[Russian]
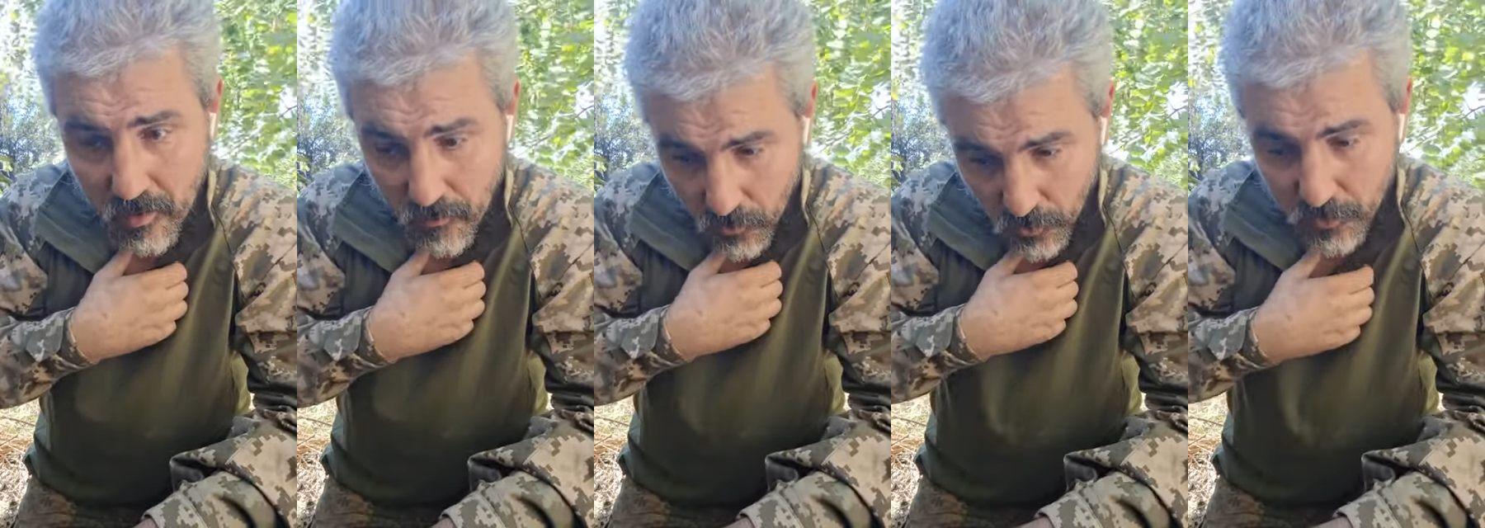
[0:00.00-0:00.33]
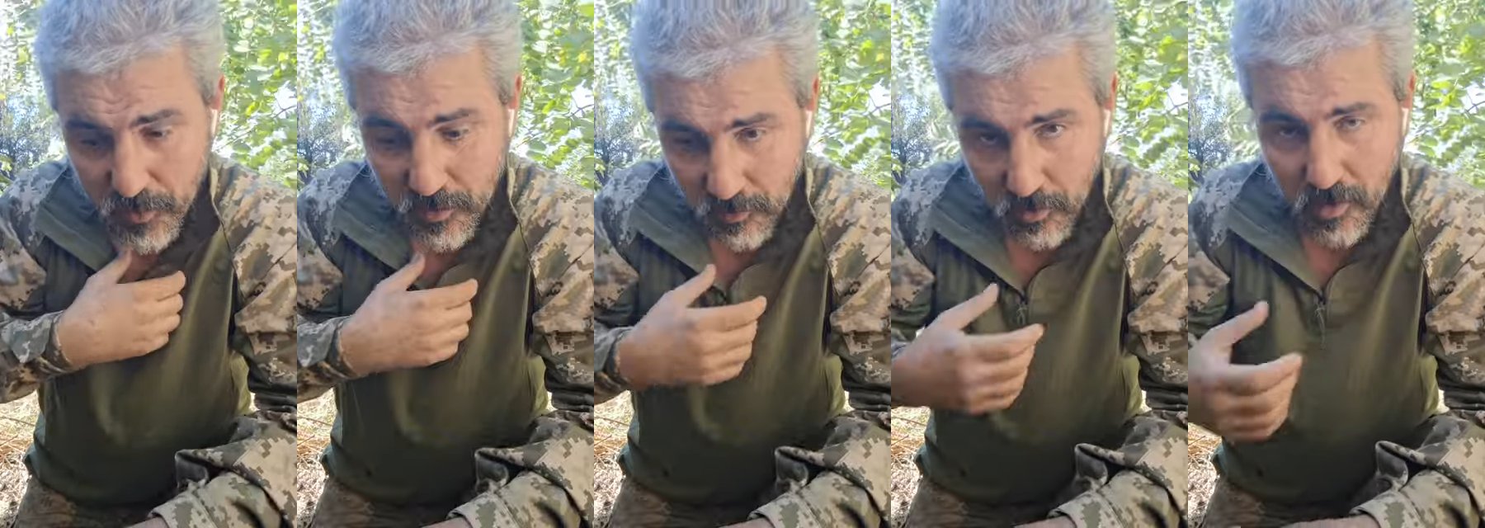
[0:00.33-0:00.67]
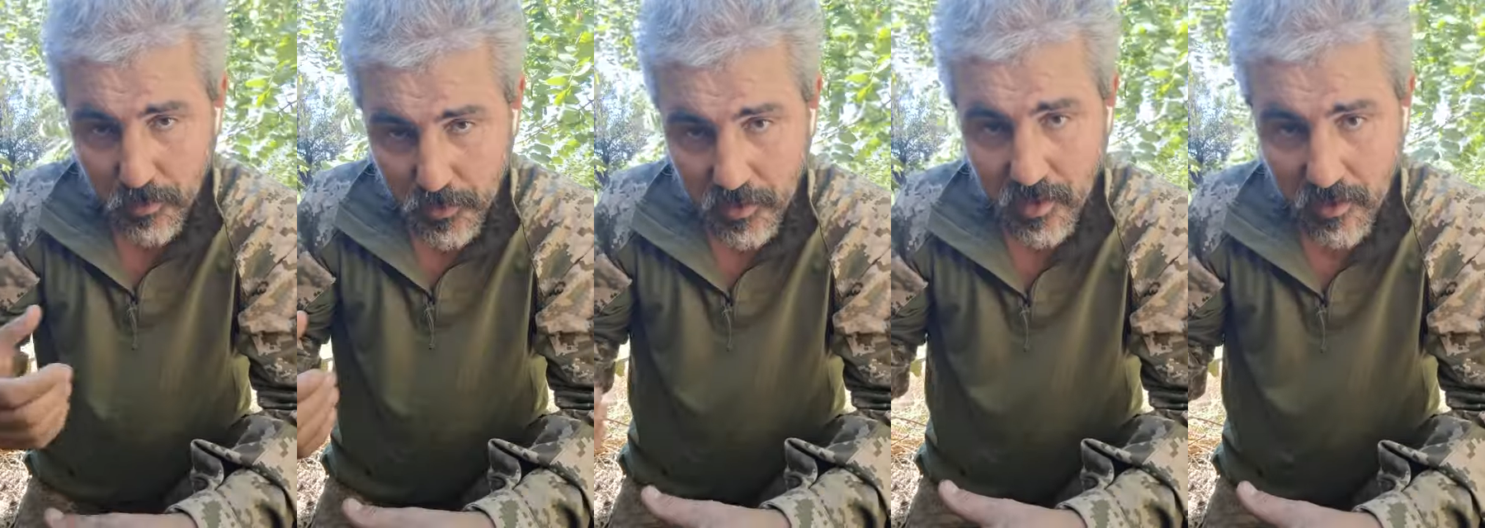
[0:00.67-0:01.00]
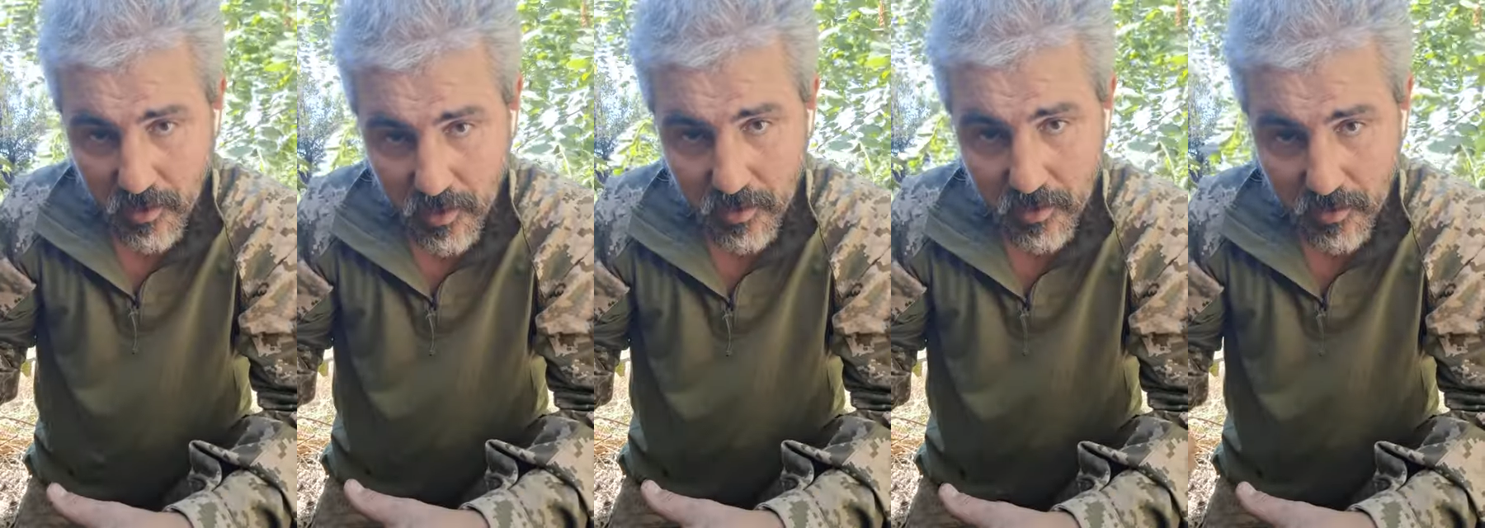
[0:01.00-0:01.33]
Но в силу
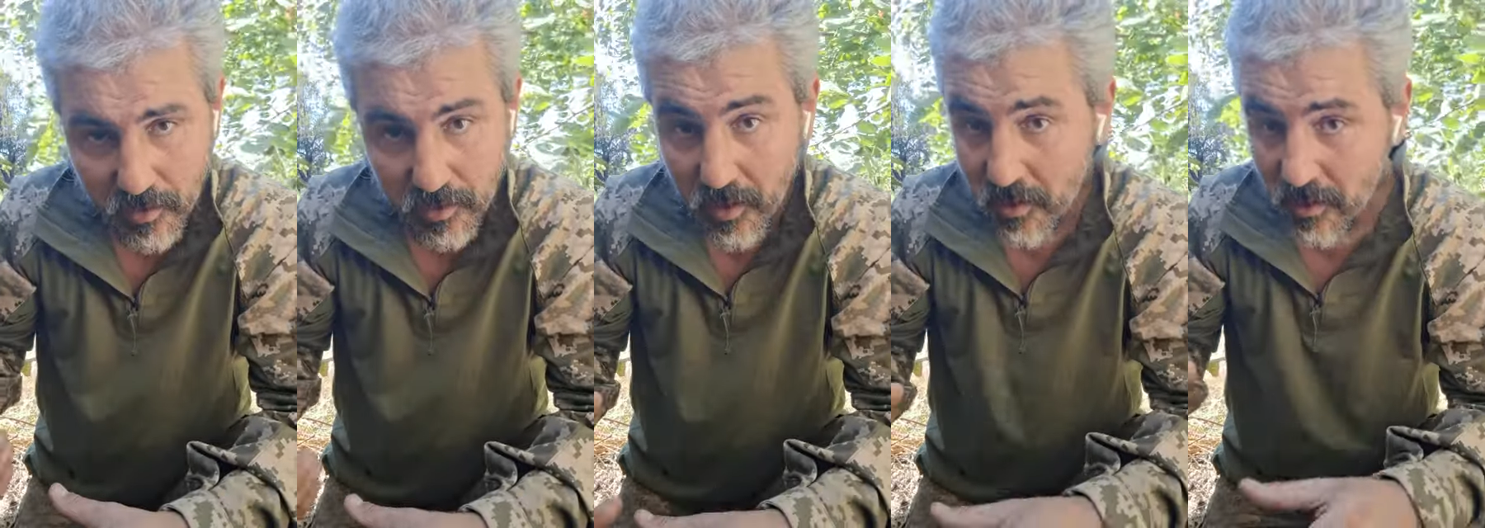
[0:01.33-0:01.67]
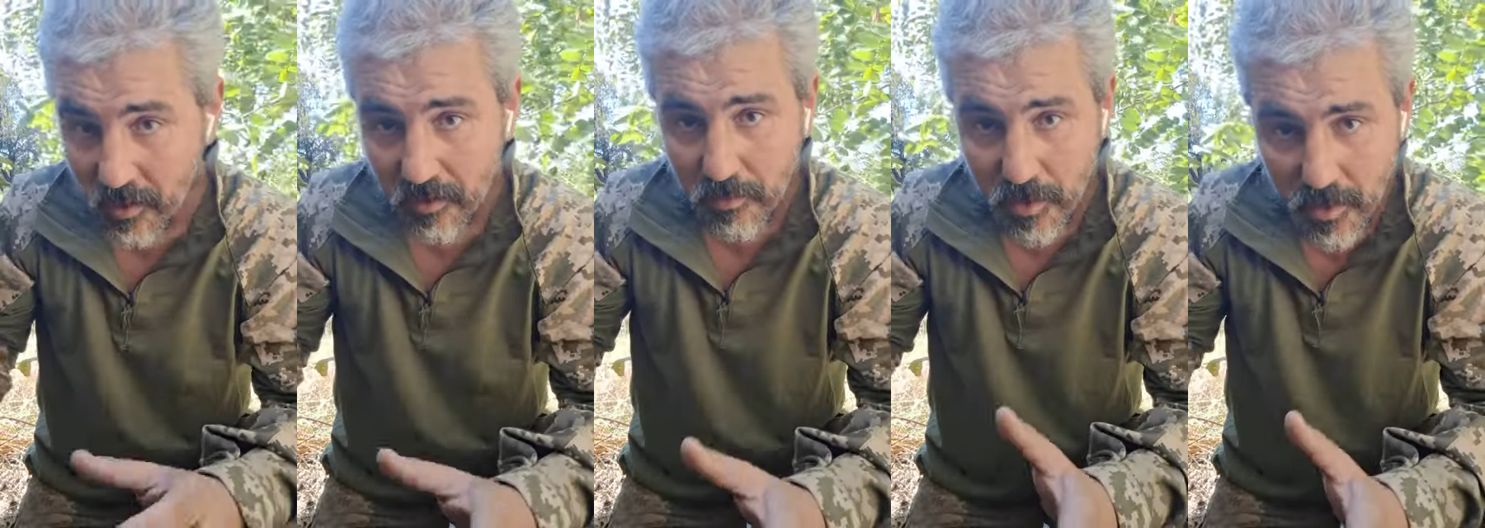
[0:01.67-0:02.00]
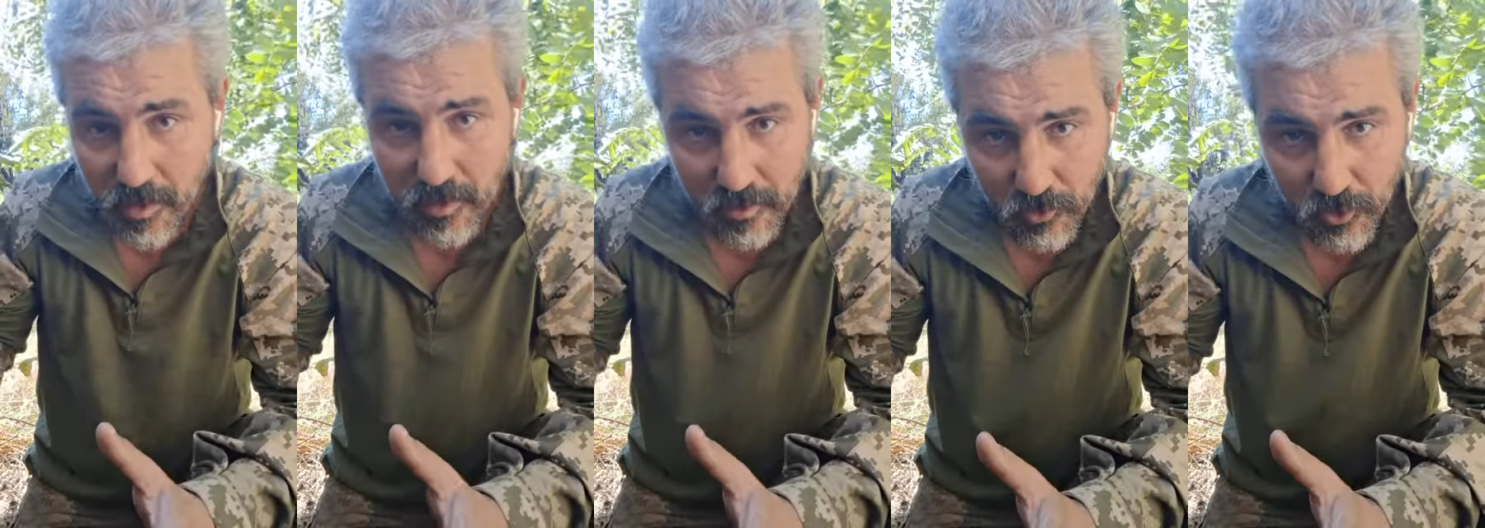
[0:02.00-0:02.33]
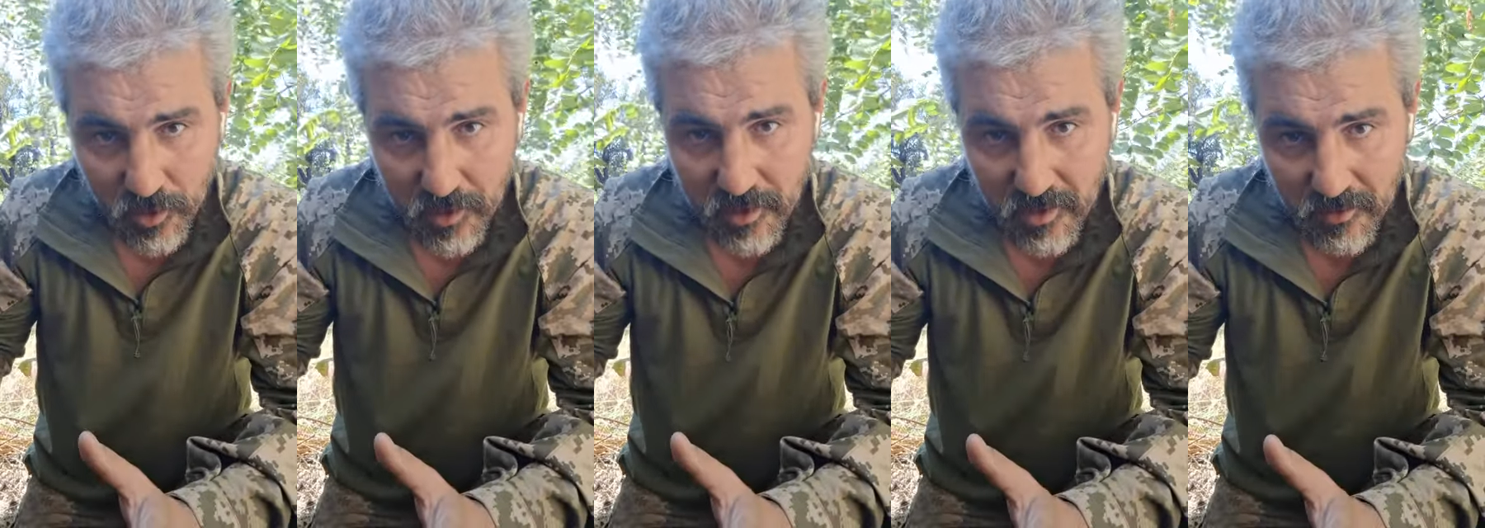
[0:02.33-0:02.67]
обстоятельств, да не от меня,
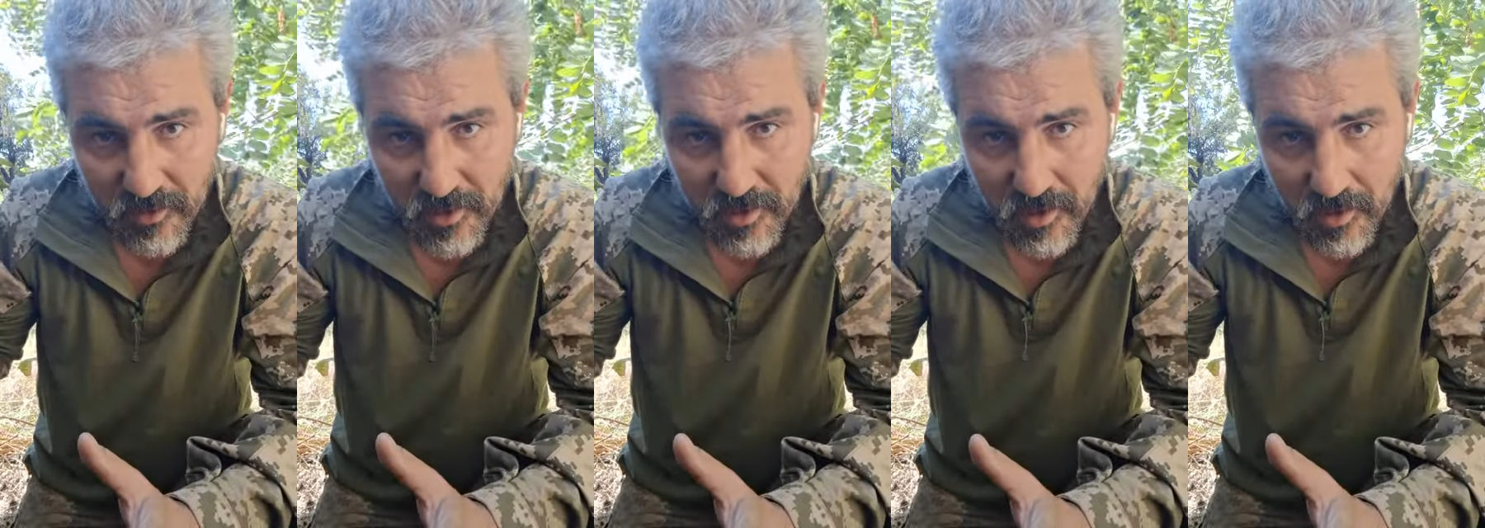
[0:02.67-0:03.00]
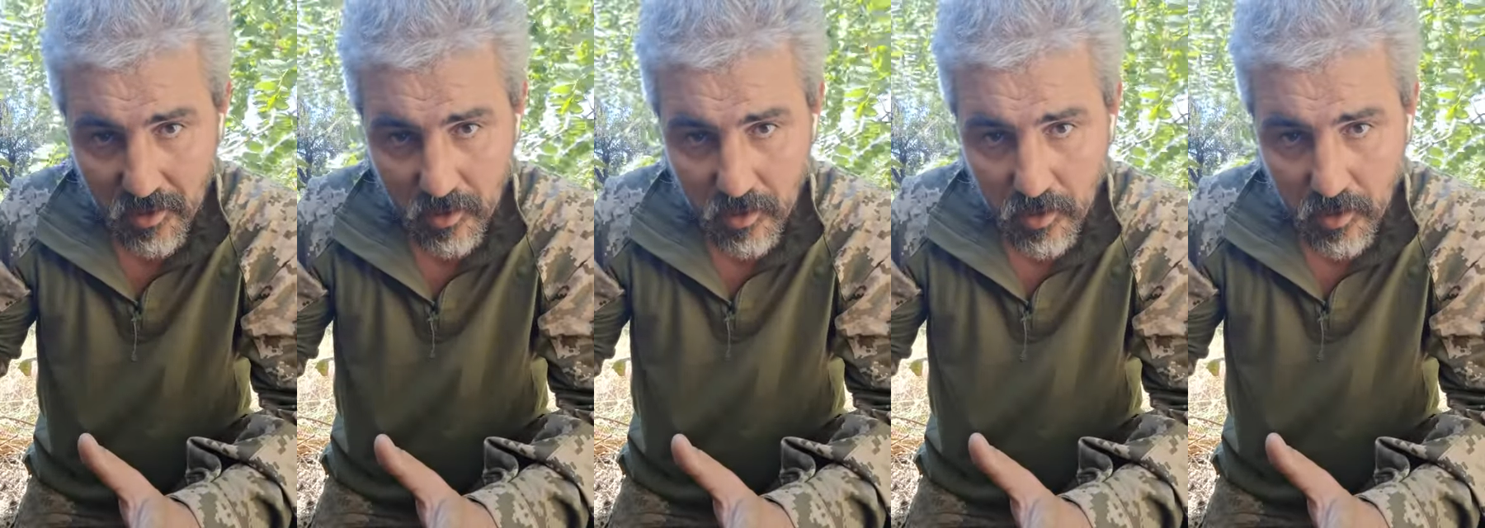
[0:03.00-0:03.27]
которые зависели.